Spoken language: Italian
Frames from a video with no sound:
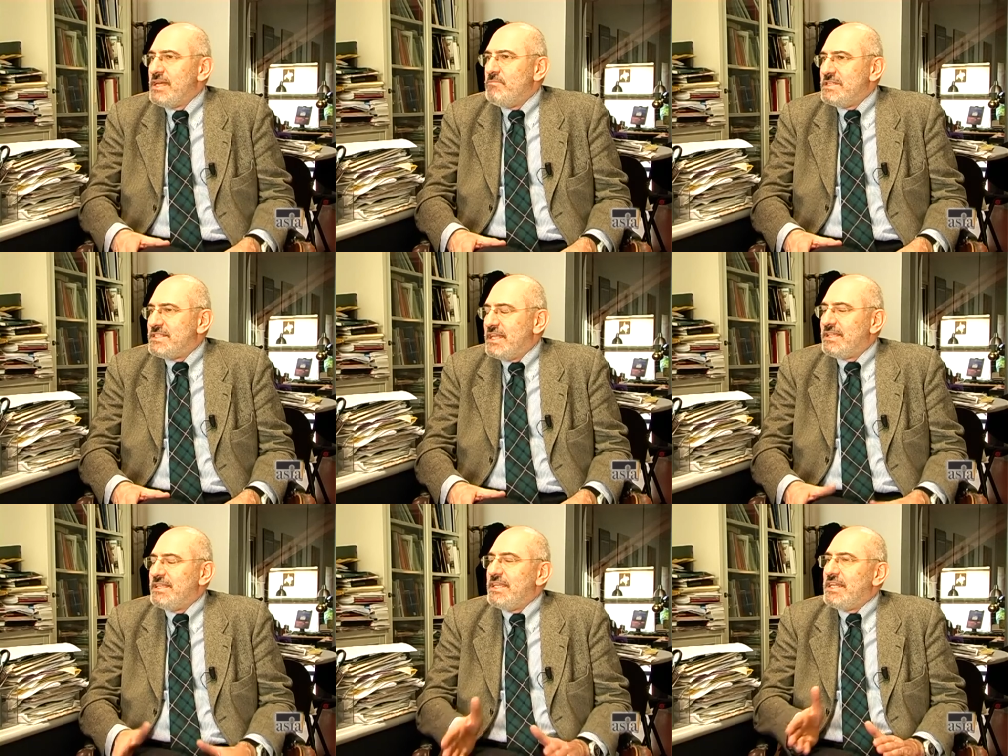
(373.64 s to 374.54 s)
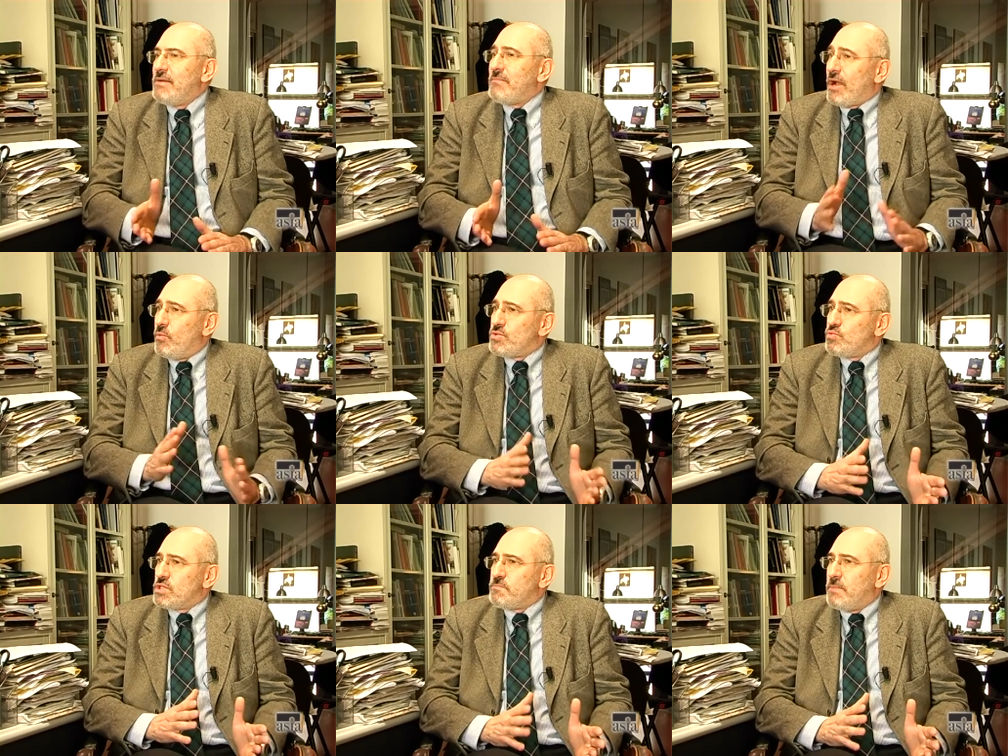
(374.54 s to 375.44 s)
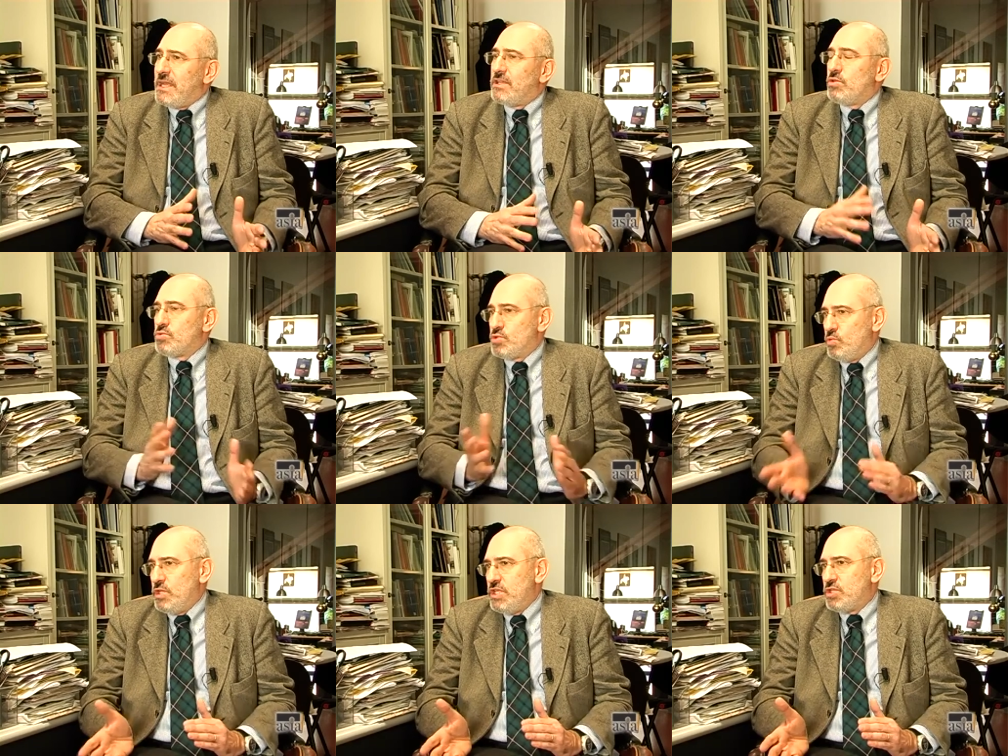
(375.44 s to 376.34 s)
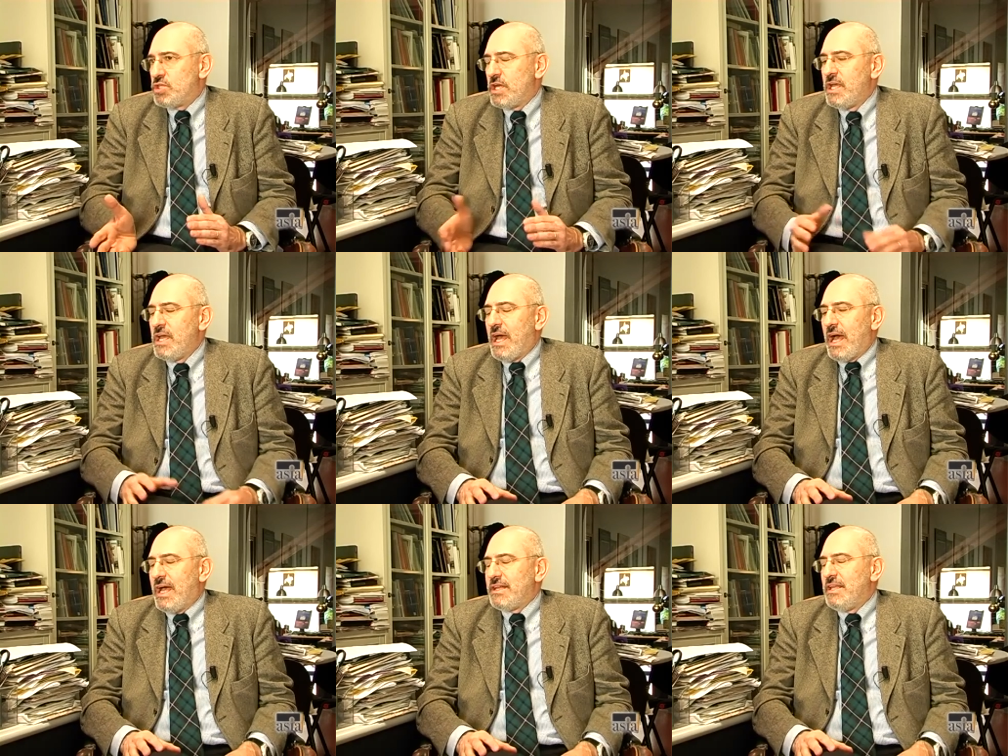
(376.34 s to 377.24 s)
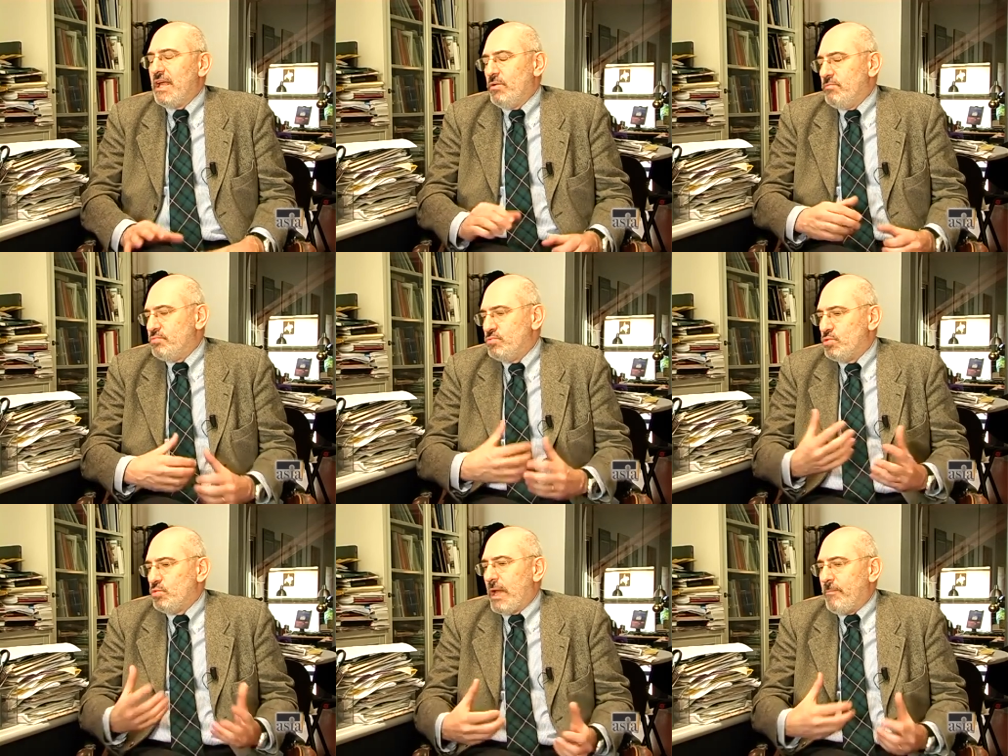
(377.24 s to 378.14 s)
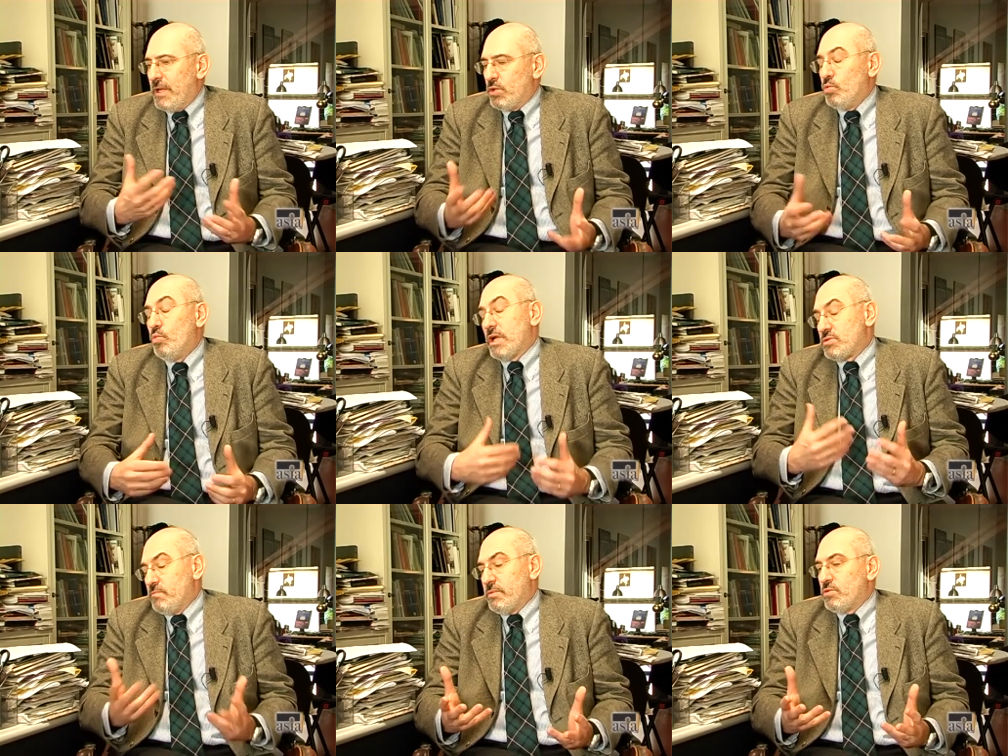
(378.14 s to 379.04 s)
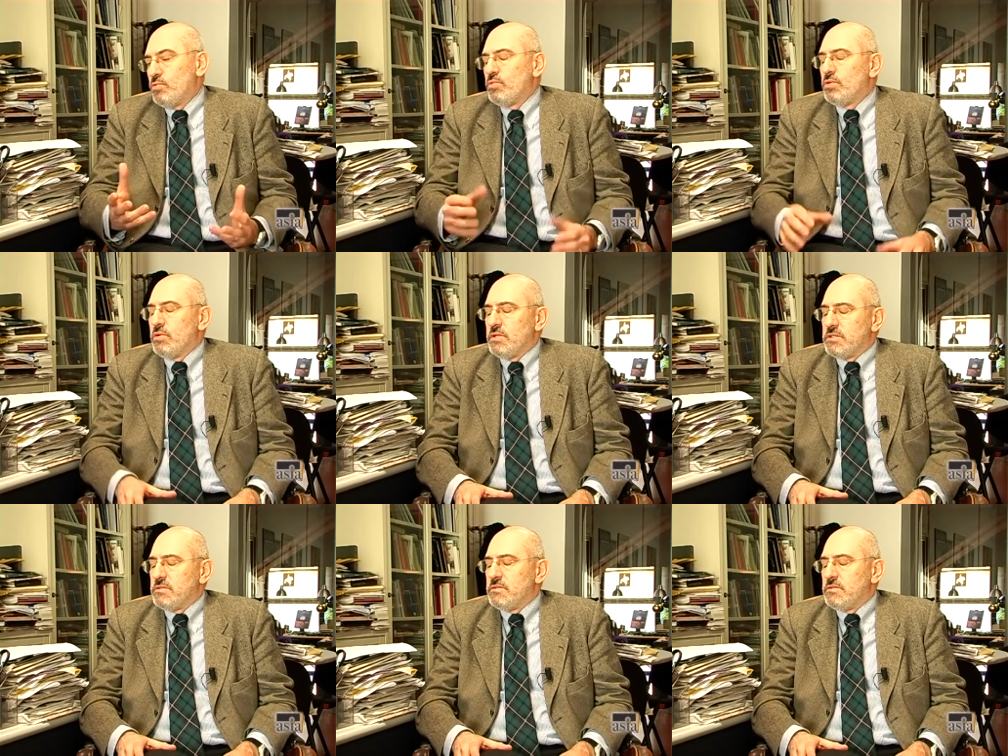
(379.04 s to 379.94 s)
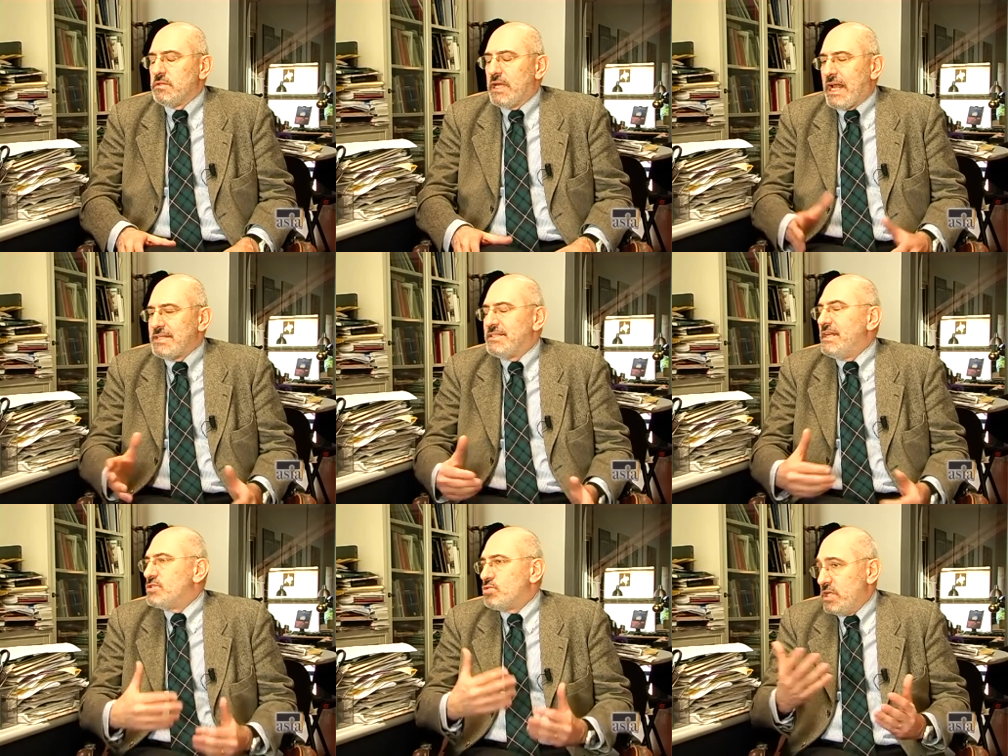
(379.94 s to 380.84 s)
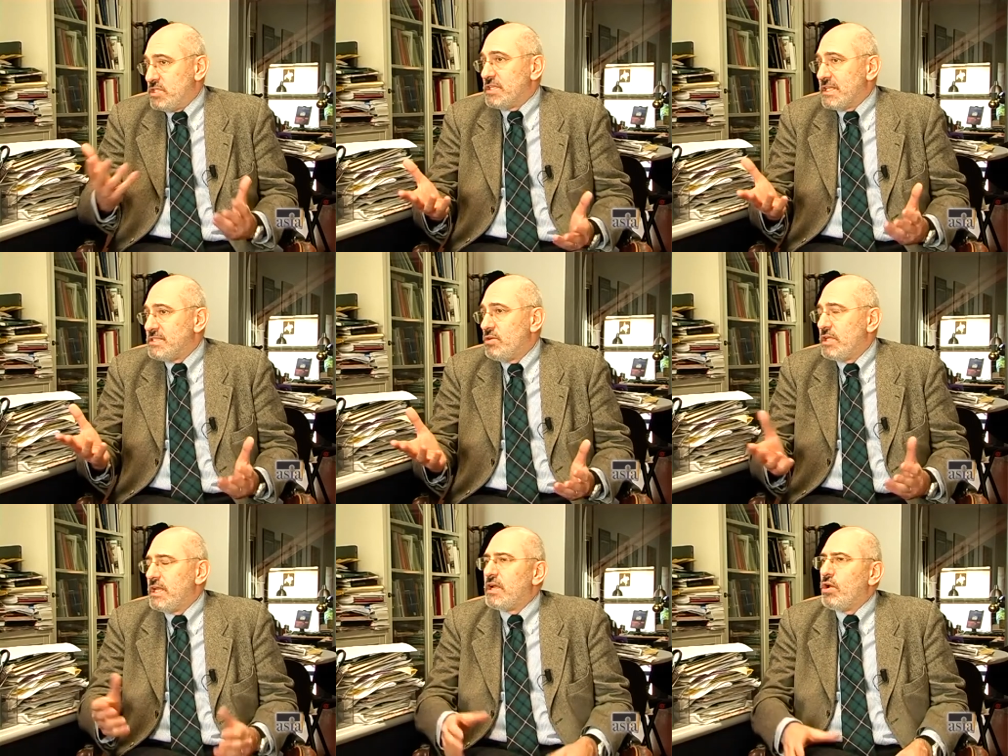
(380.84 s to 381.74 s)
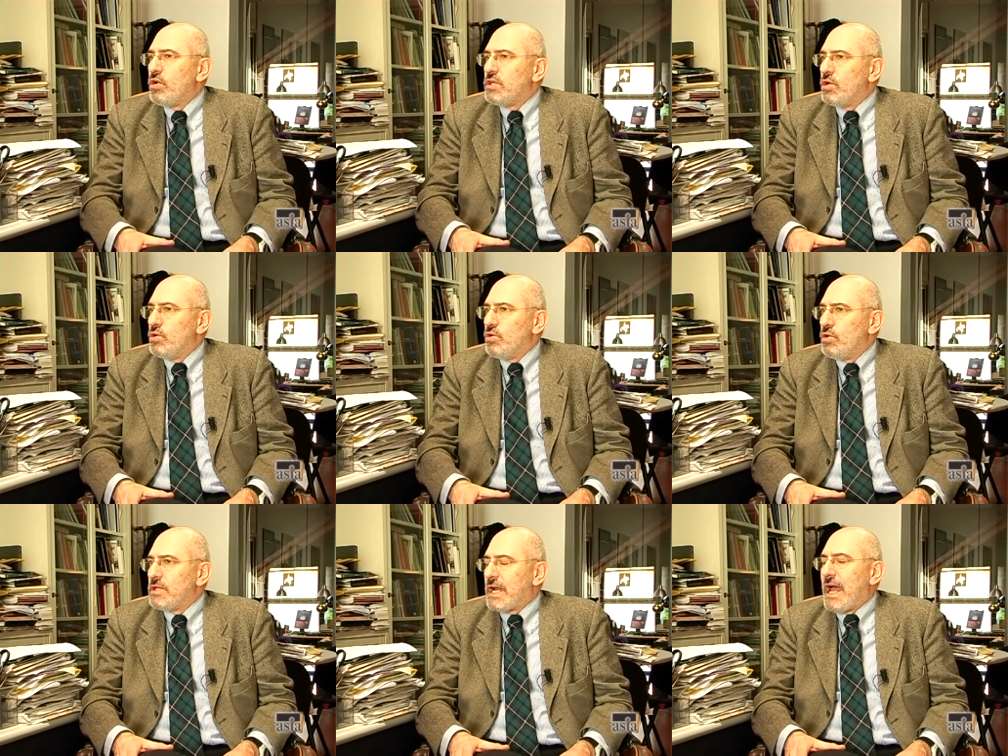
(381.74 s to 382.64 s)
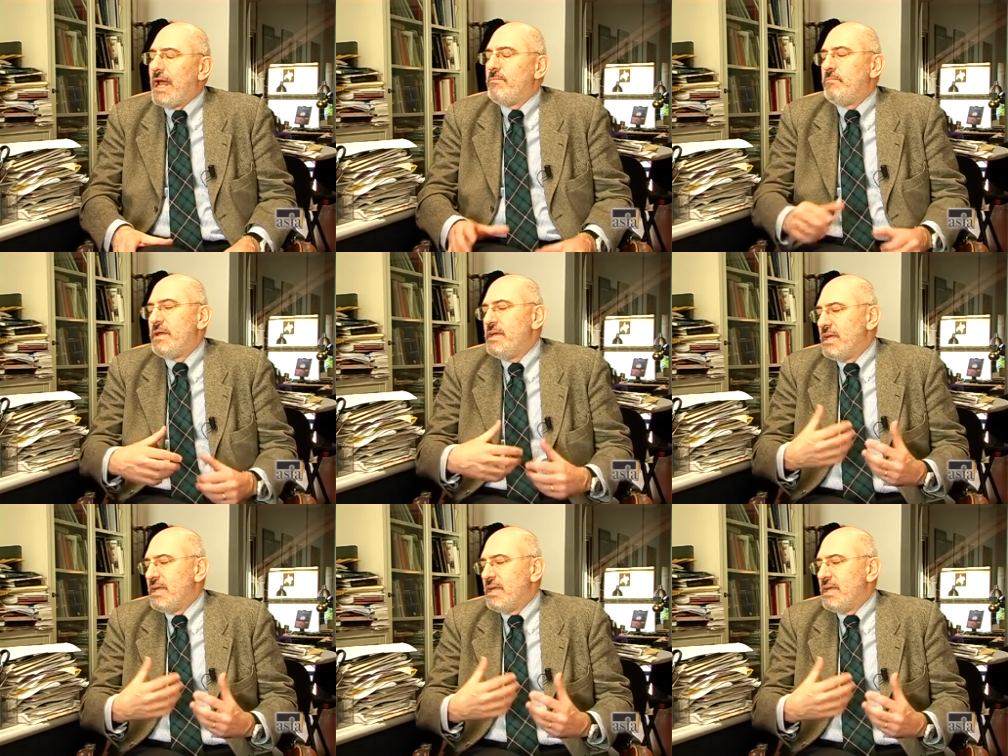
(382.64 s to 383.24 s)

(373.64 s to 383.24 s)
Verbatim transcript: bizantina, ma questo aspetto si unisce ad un punto un'apertura, soprattutto eh, grazie alle sollecitazioni del gotico d'Oltralpe,